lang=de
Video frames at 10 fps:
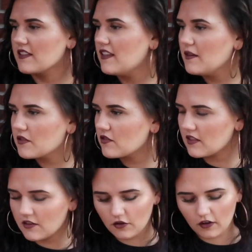Ich liebe
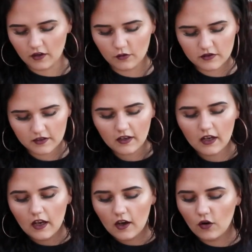zurzeit Jogginghosen.
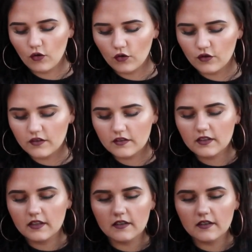Und